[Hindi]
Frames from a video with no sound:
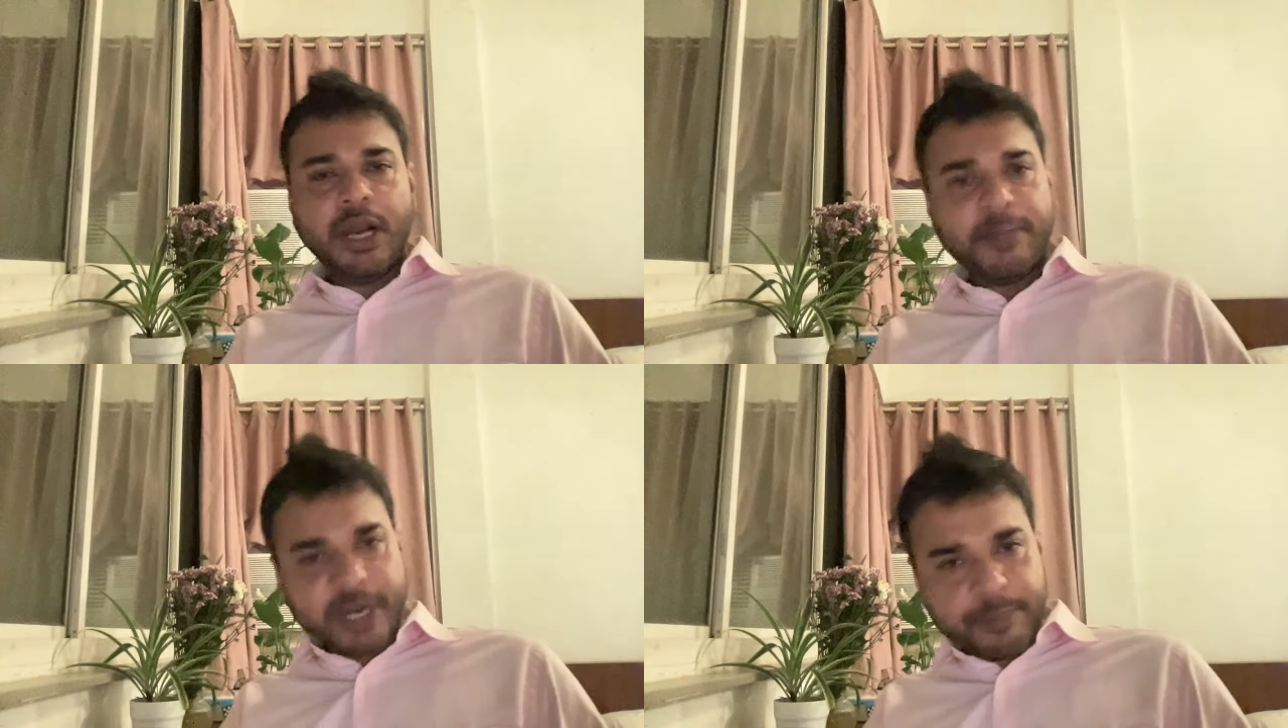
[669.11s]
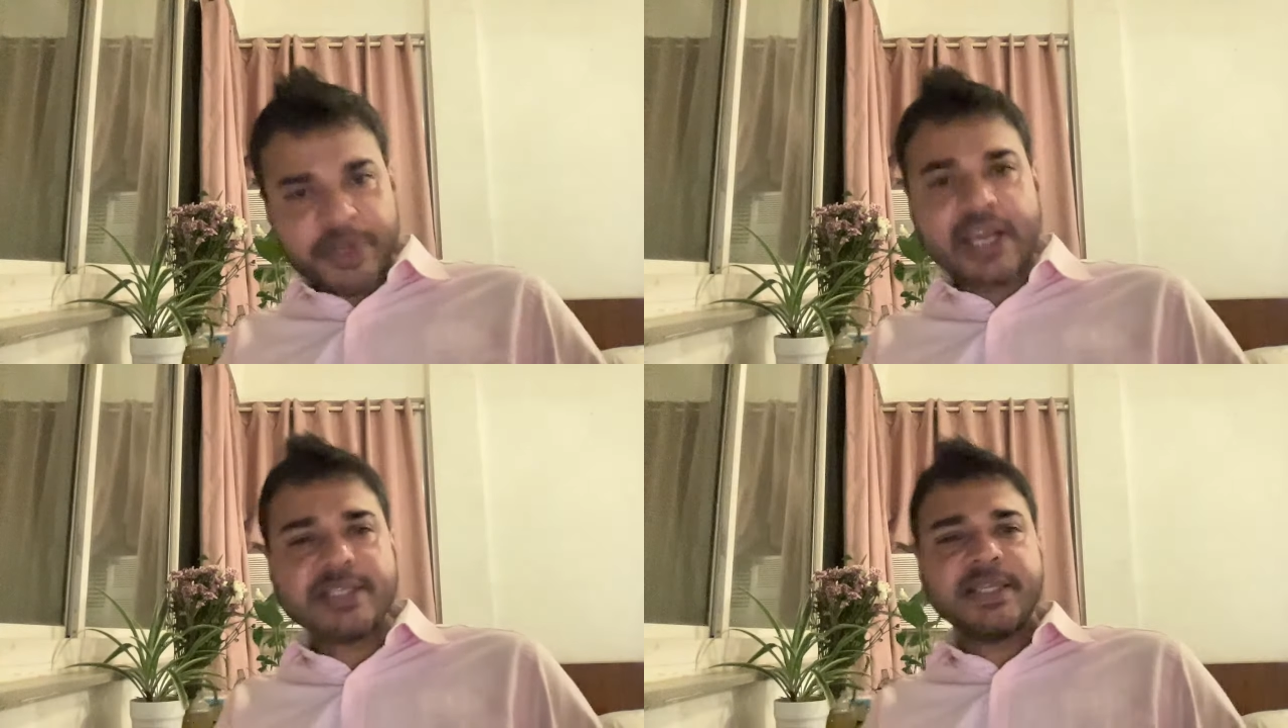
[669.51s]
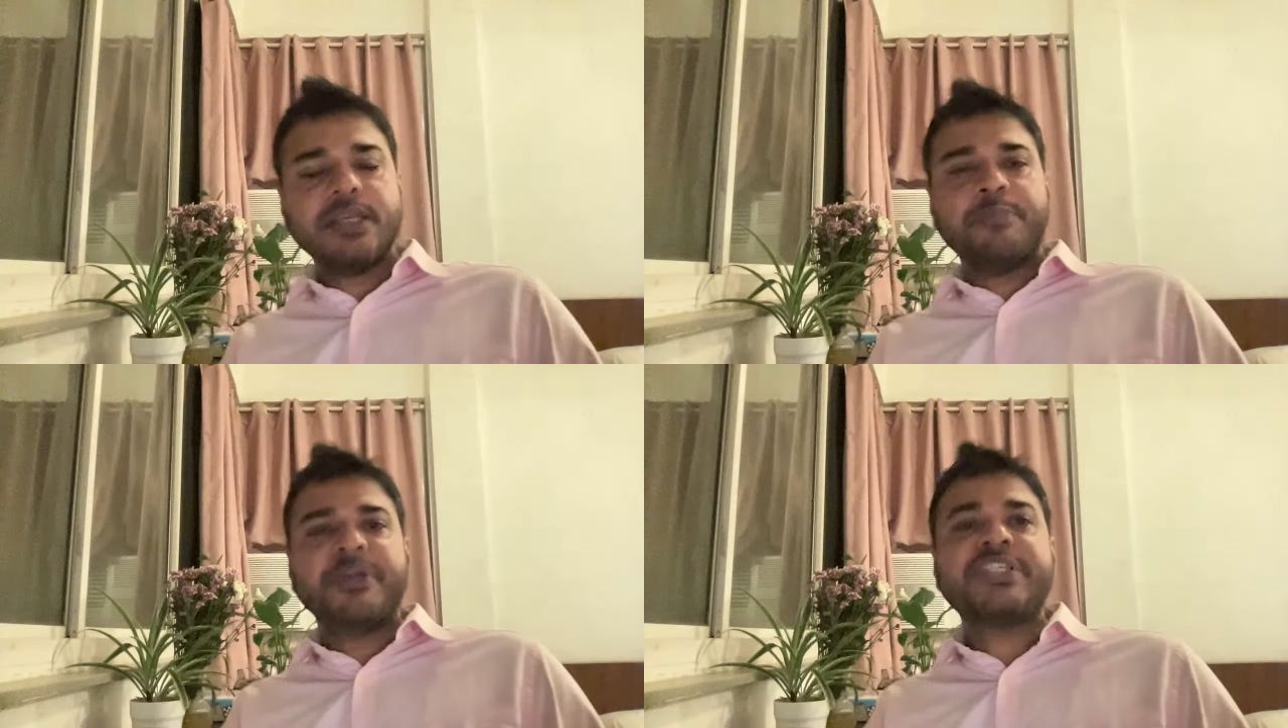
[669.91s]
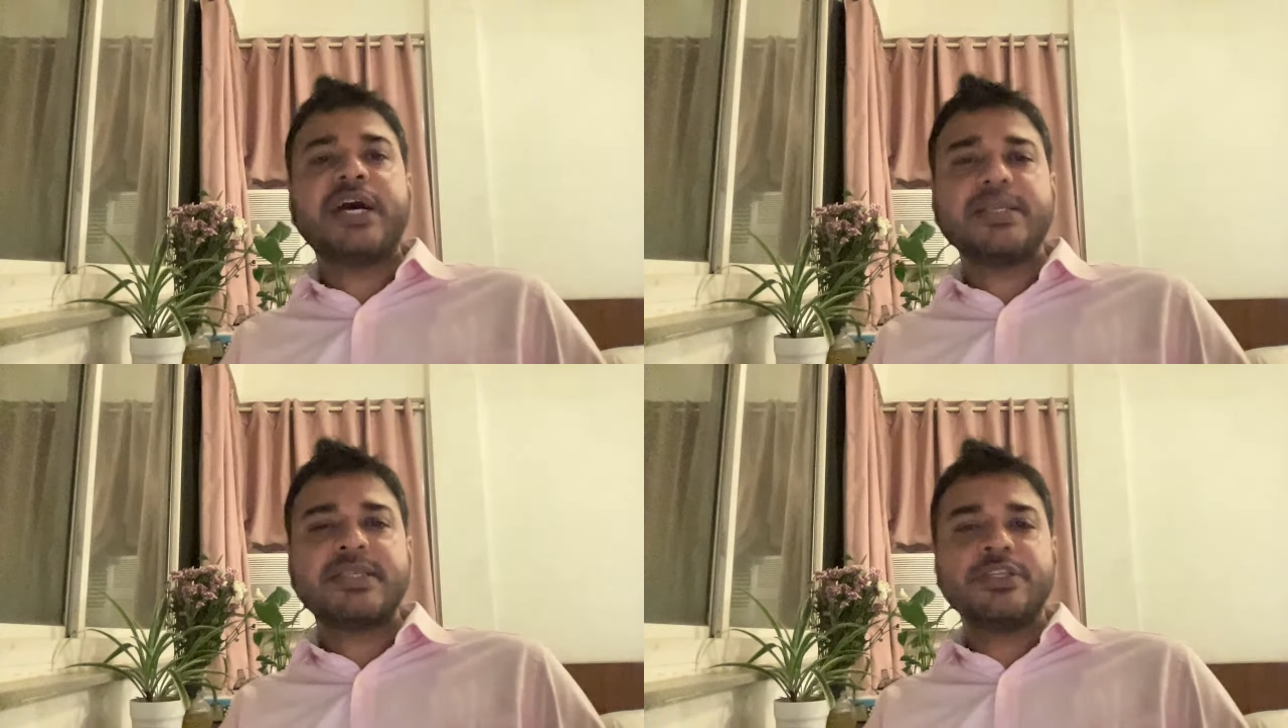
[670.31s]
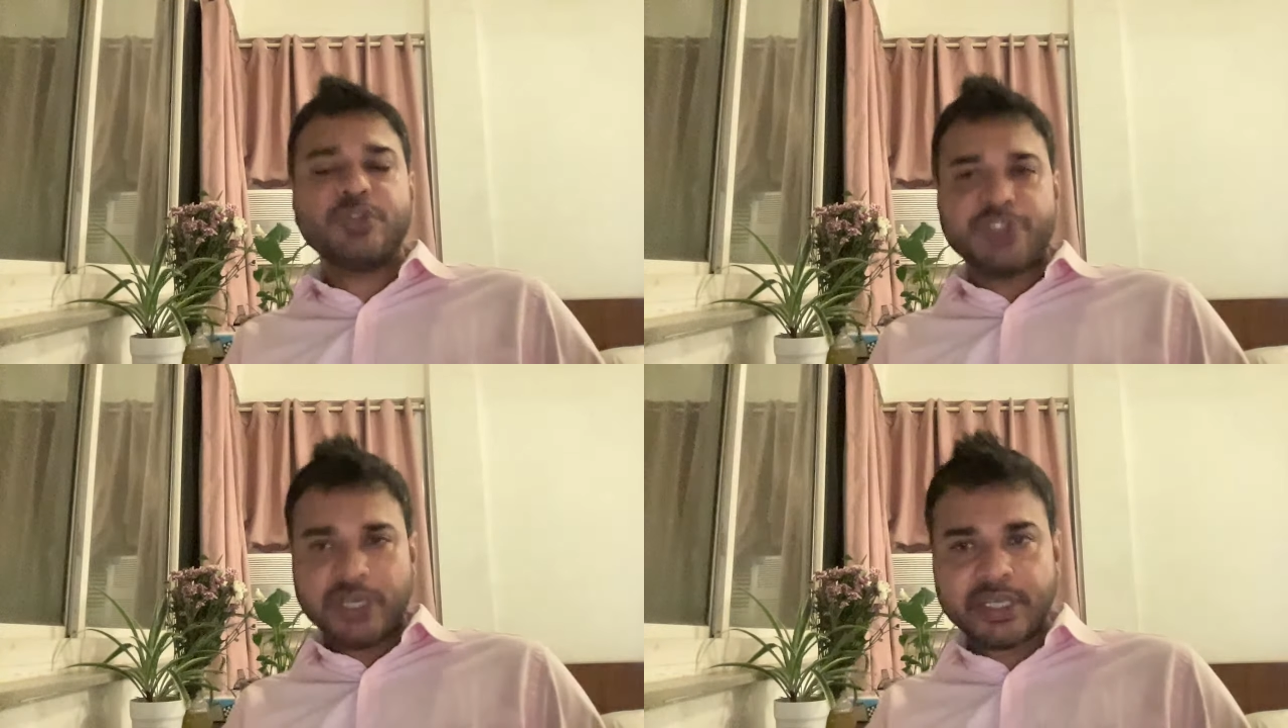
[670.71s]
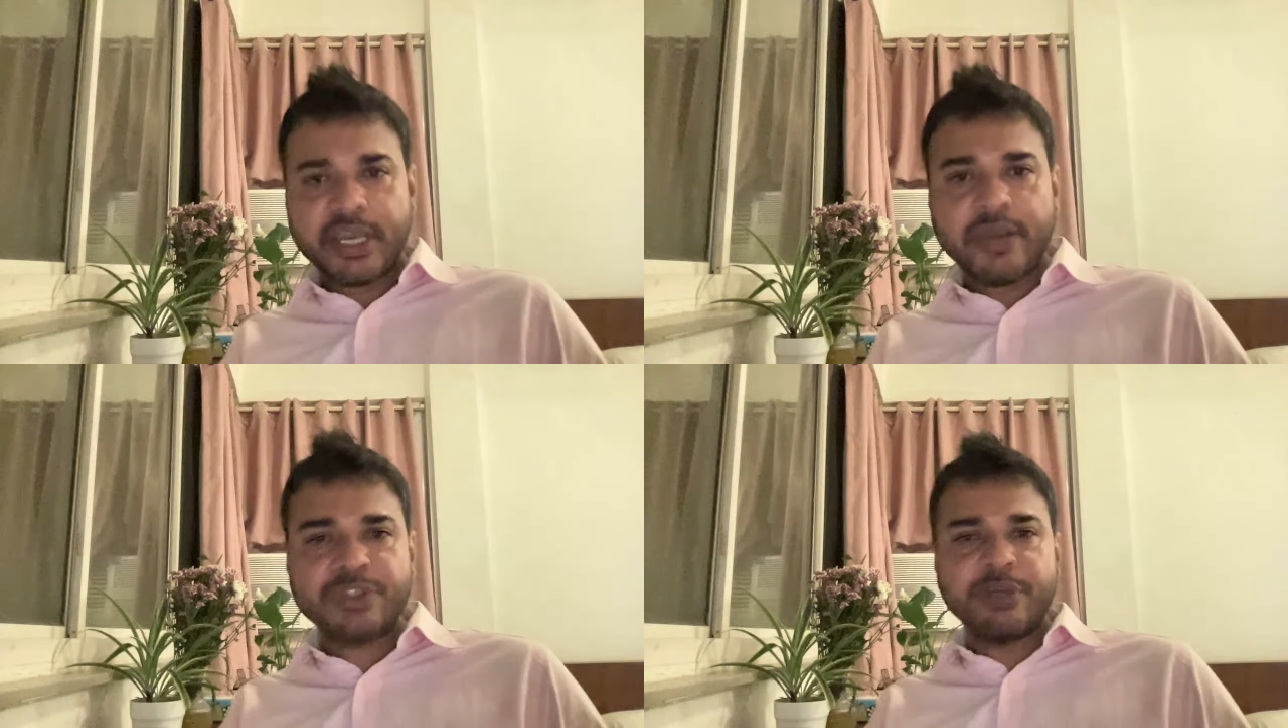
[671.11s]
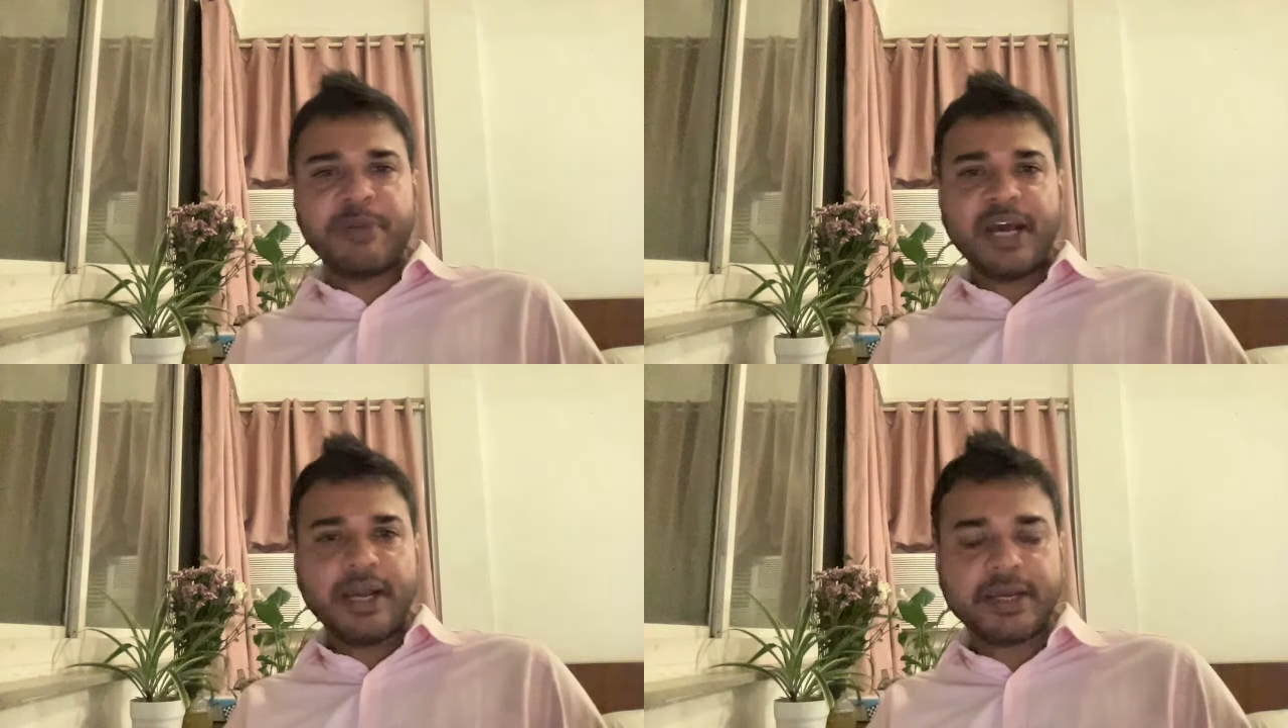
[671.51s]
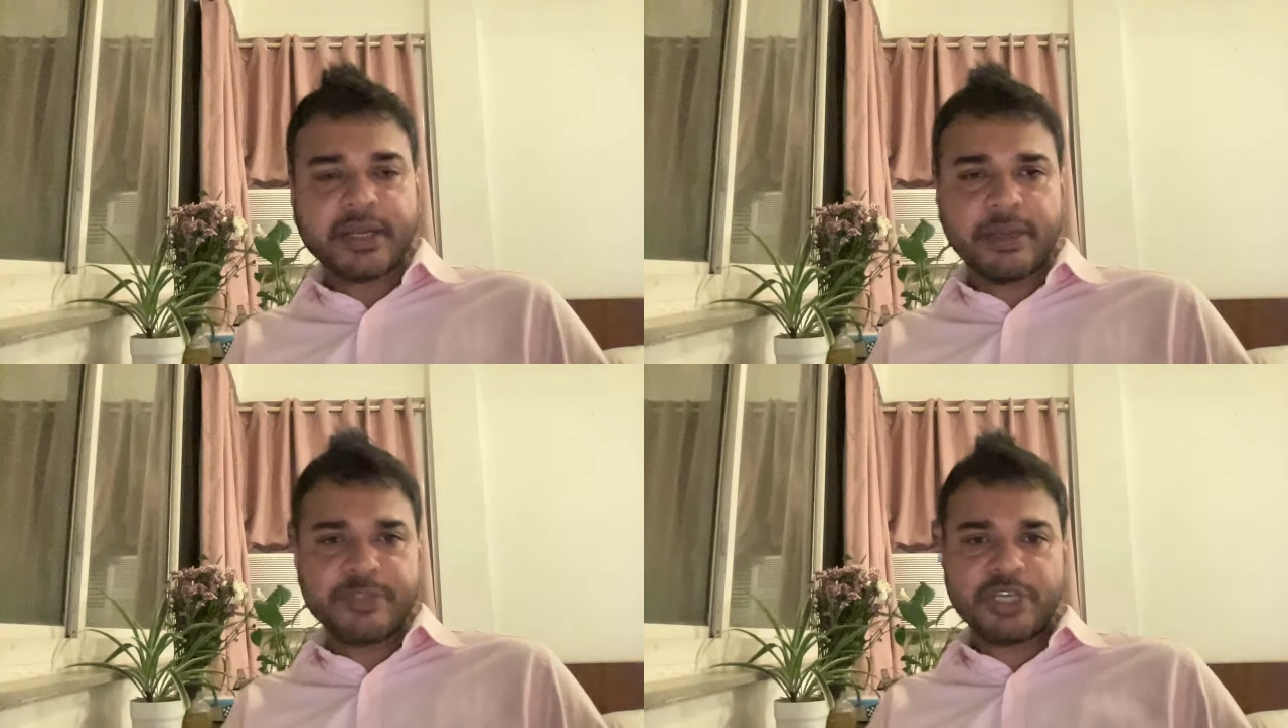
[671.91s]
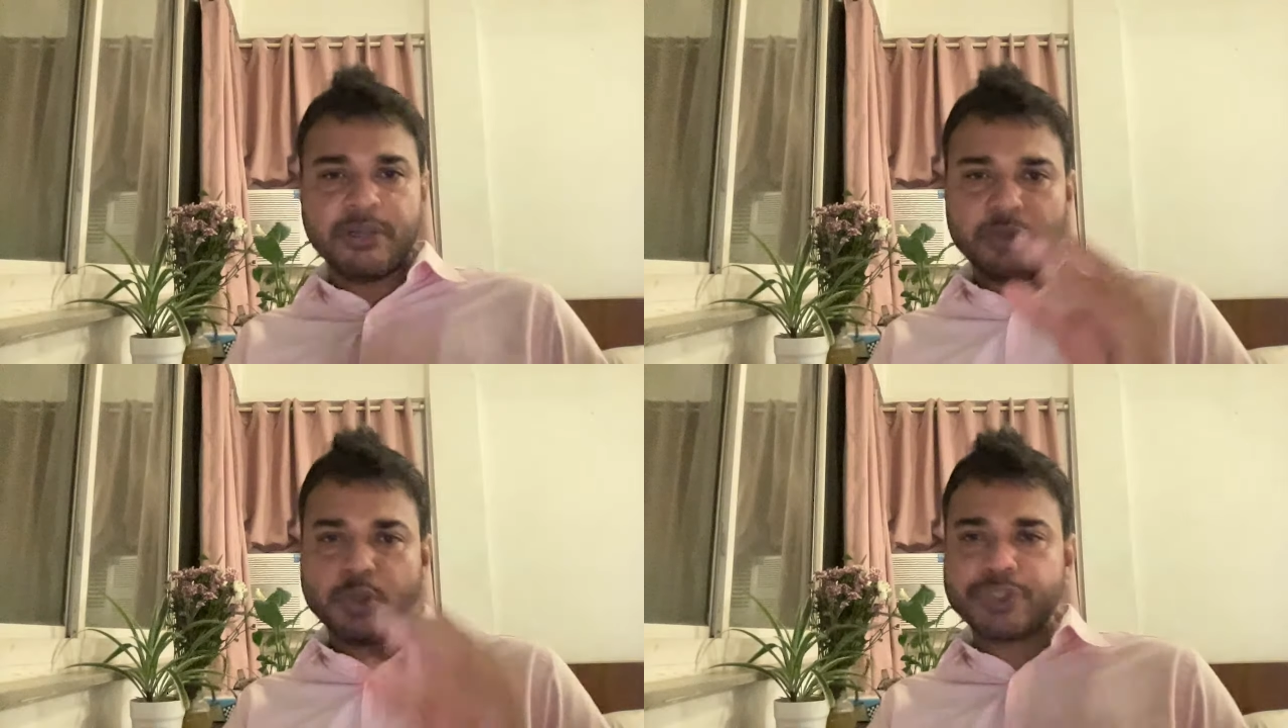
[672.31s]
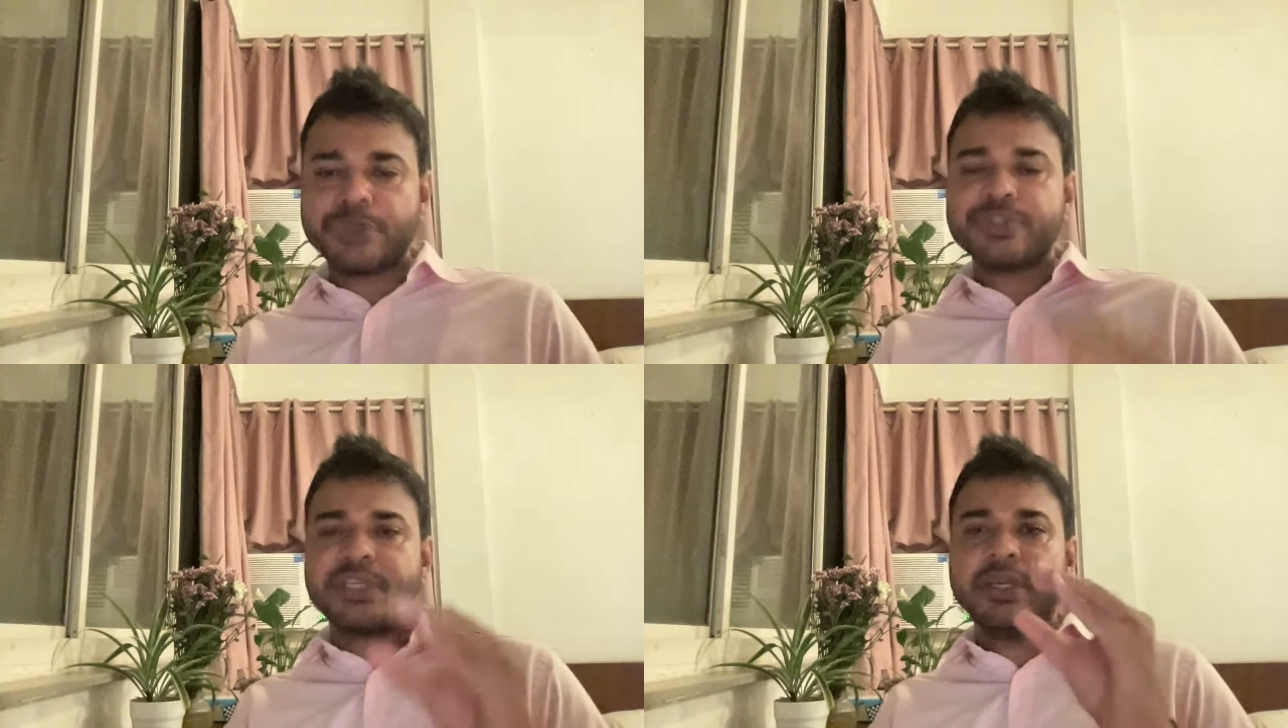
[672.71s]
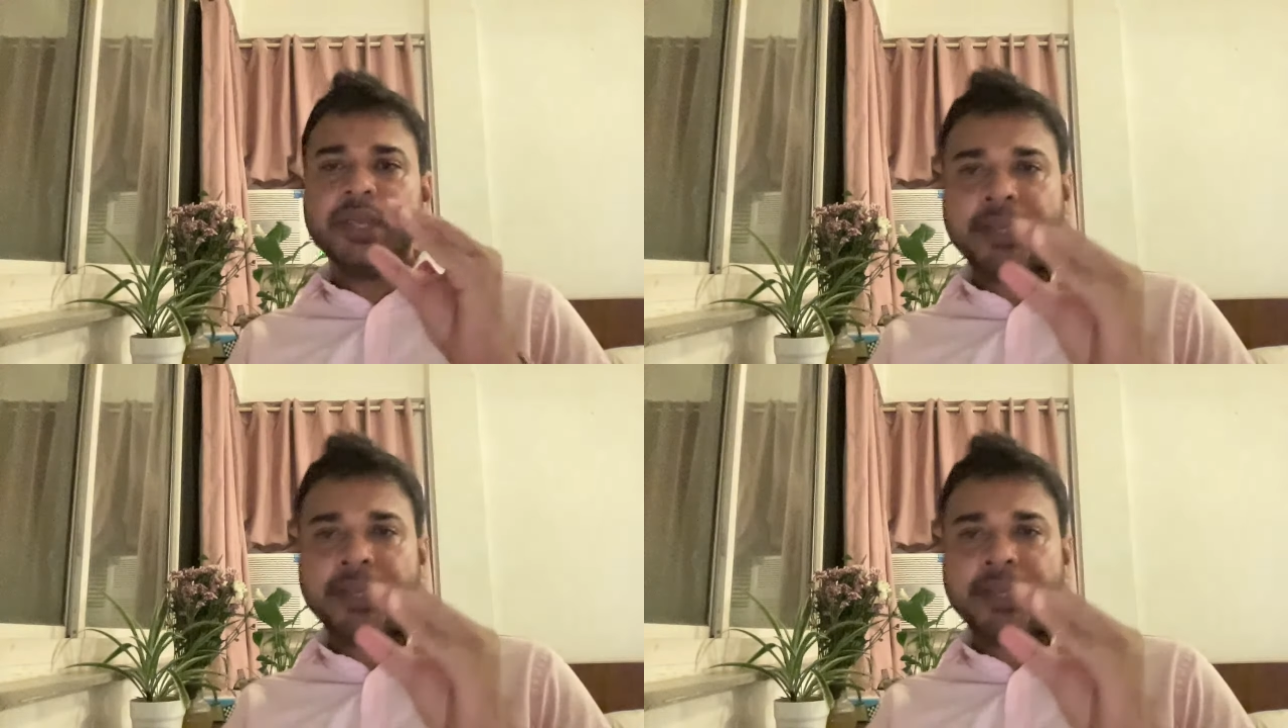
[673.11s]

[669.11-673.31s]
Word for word: हमारा प्रयास है कि 50 की जो संख्या है उसे बढ़ाकर कम से कम 200 से